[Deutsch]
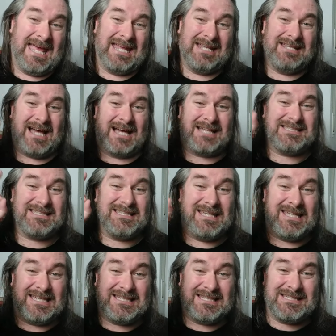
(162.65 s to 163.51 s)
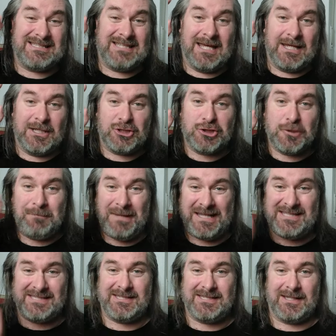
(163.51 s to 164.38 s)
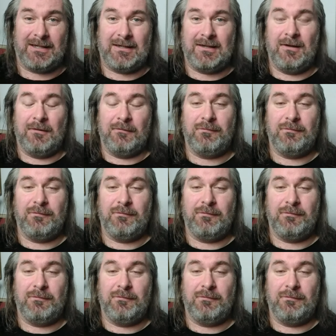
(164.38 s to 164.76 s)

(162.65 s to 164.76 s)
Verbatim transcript: das ist Spitze